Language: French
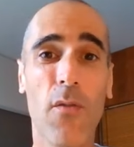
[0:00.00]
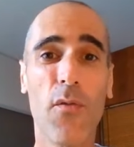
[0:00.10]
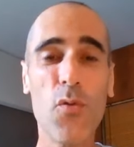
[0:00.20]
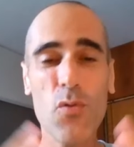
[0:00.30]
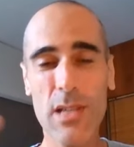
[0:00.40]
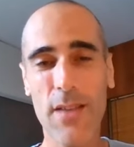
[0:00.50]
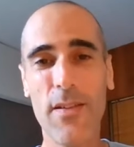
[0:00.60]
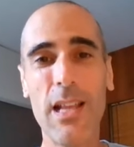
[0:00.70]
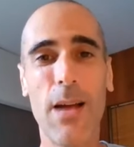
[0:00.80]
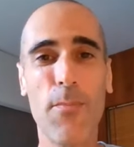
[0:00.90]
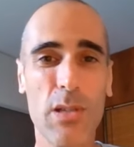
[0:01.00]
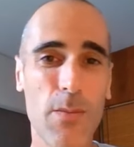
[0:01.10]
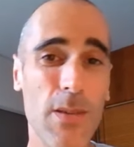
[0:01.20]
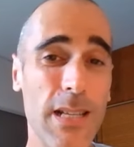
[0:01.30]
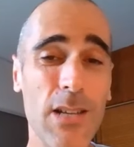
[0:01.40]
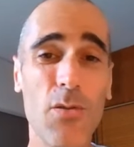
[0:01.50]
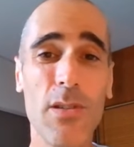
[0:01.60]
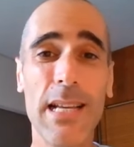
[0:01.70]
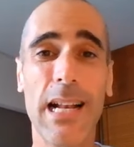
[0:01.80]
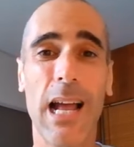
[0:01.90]
Vous avez la possibilité de
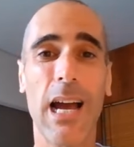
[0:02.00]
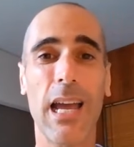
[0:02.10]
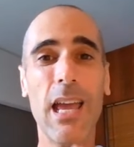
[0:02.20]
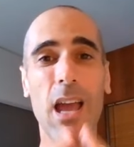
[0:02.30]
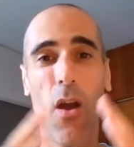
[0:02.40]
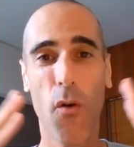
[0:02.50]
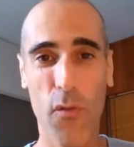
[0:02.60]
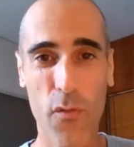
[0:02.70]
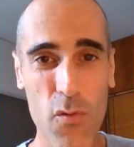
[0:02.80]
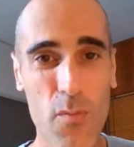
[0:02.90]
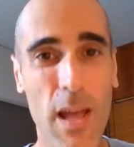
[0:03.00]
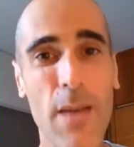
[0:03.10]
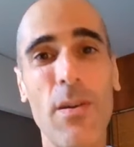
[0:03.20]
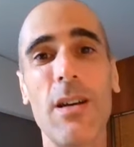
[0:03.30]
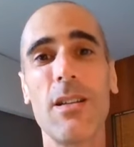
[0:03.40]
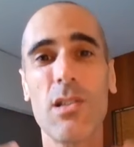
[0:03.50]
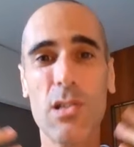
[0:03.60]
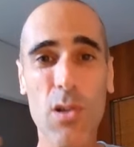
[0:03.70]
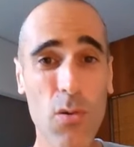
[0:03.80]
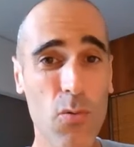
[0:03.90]
déclarer vous-même
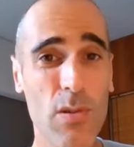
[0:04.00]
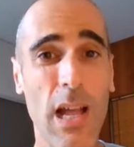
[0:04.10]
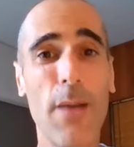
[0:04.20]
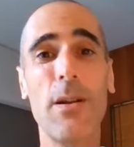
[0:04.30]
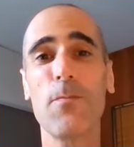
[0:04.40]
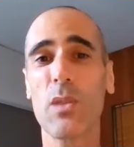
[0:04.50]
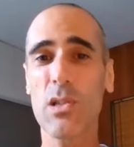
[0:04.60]
sans comptable